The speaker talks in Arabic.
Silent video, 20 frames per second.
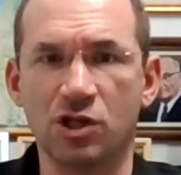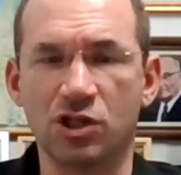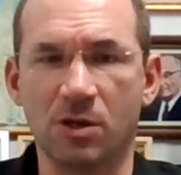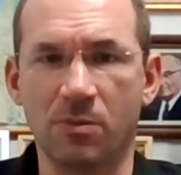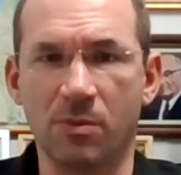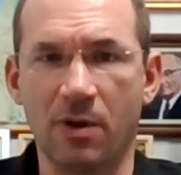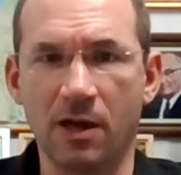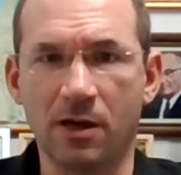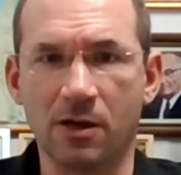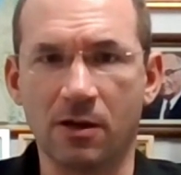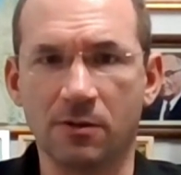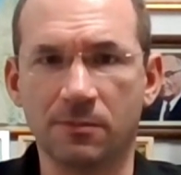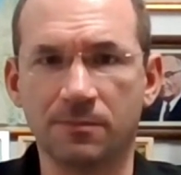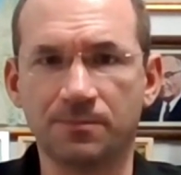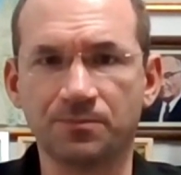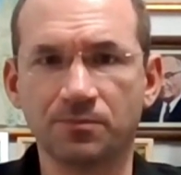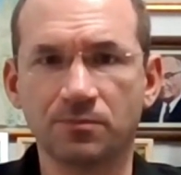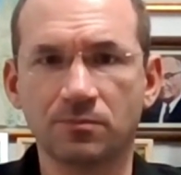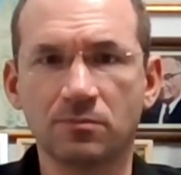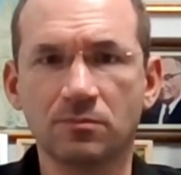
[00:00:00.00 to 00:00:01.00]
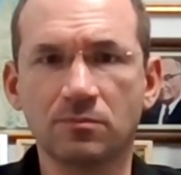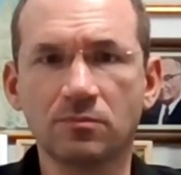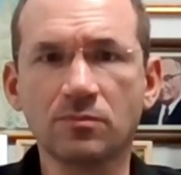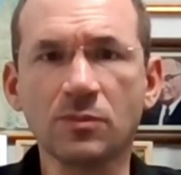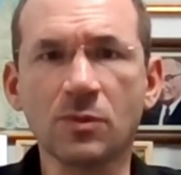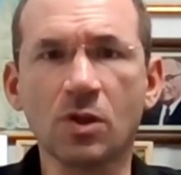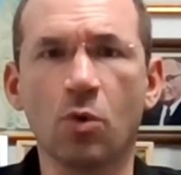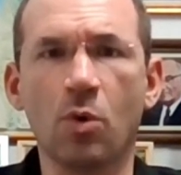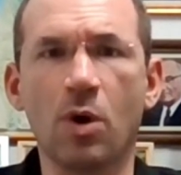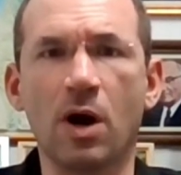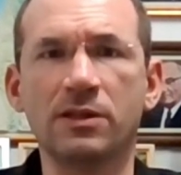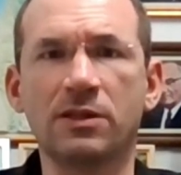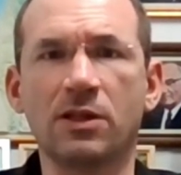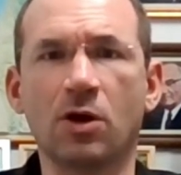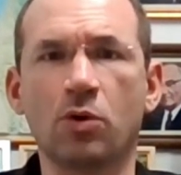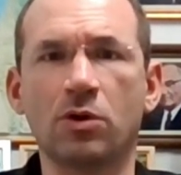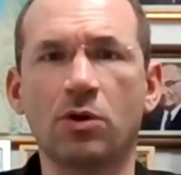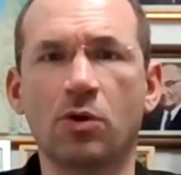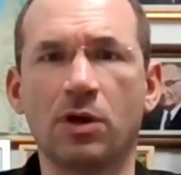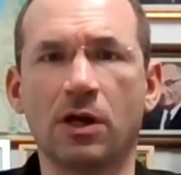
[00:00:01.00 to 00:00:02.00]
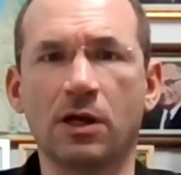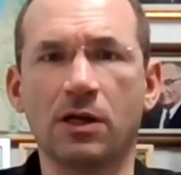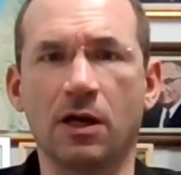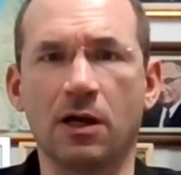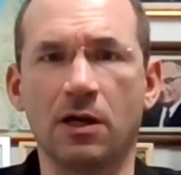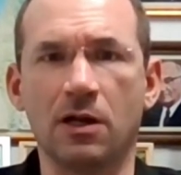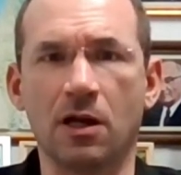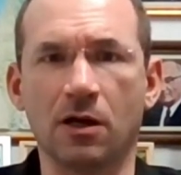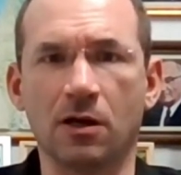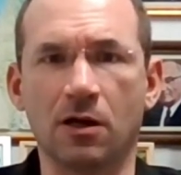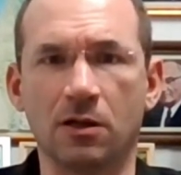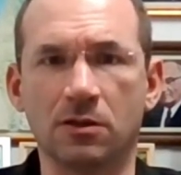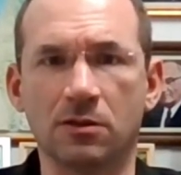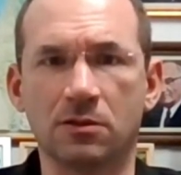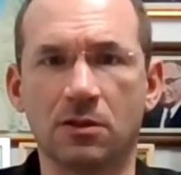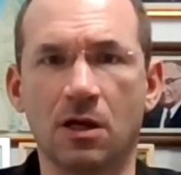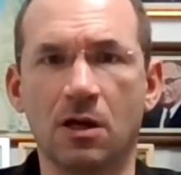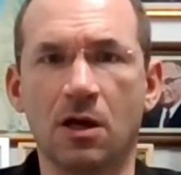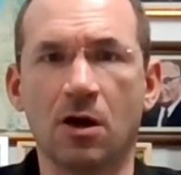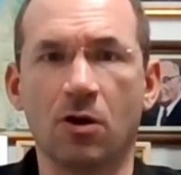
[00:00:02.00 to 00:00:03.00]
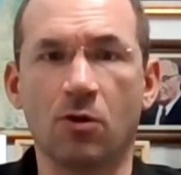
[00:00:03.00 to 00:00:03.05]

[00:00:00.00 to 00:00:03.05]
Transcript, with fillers: الاشتباك وأن تكون هناك علاقات